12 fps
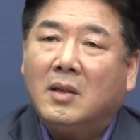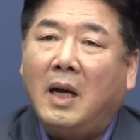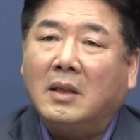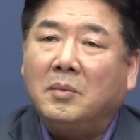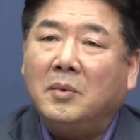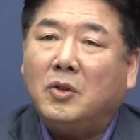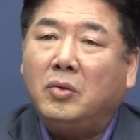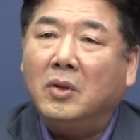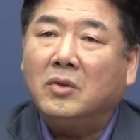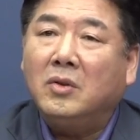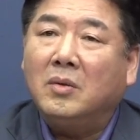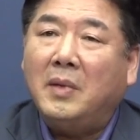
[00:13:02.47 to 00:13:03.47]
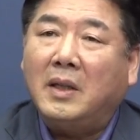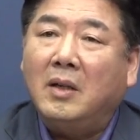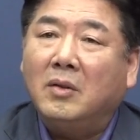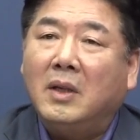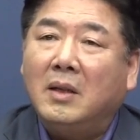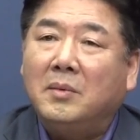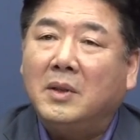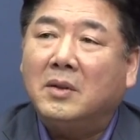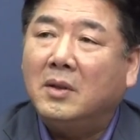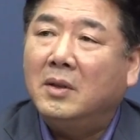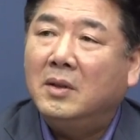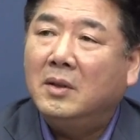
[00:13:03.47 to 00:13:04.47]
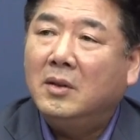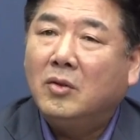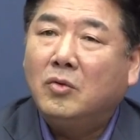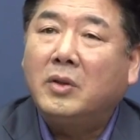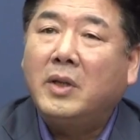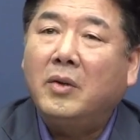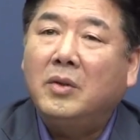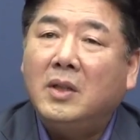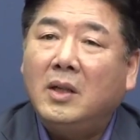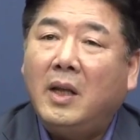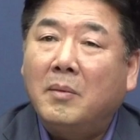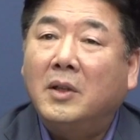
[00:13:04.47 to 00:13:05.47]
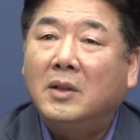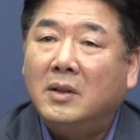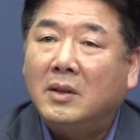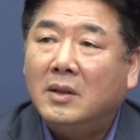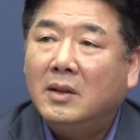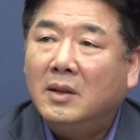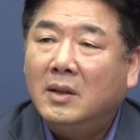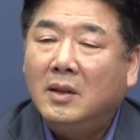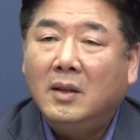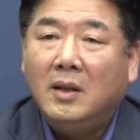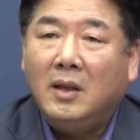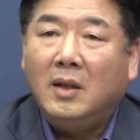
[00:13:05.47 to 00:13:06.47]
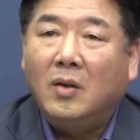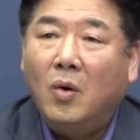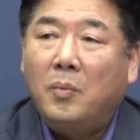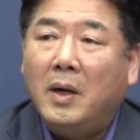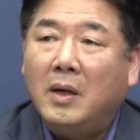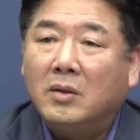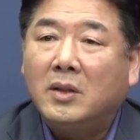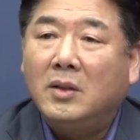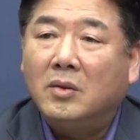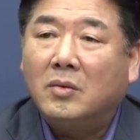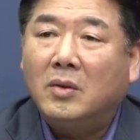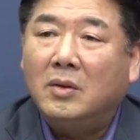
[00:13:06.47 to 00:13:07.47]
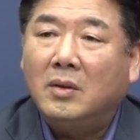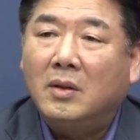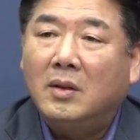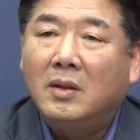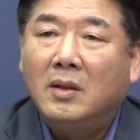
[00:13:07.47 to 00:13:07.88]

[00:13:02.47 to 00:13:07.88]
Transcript: 가슴에 주렁주렁 매달고 다니면서 국회의원질 해먹는 이 586 기득권의